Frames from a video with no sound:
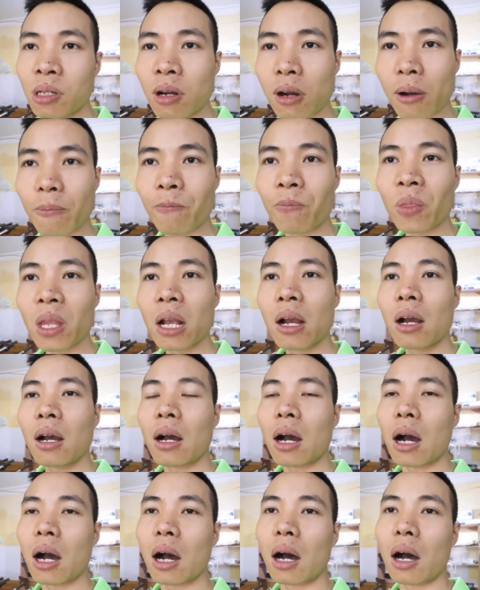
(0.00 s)
chữa uh,
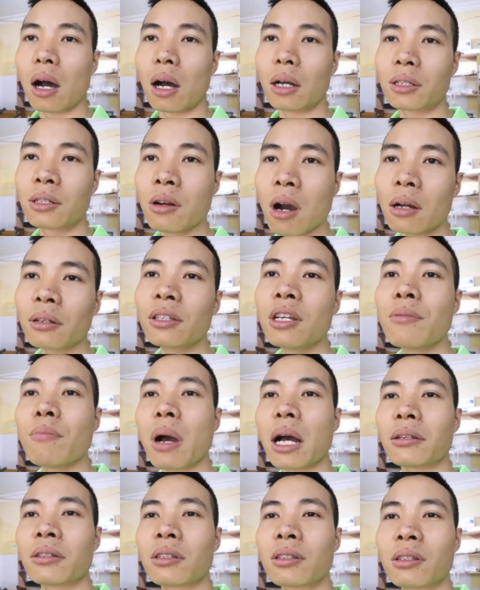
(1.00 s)
ờ, trước nhưng
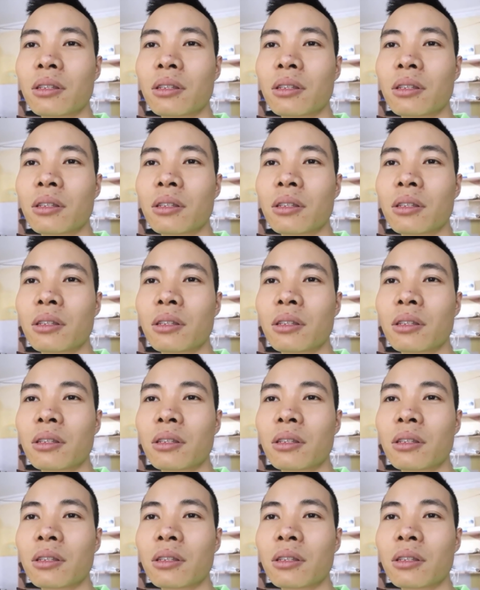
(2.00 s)
mà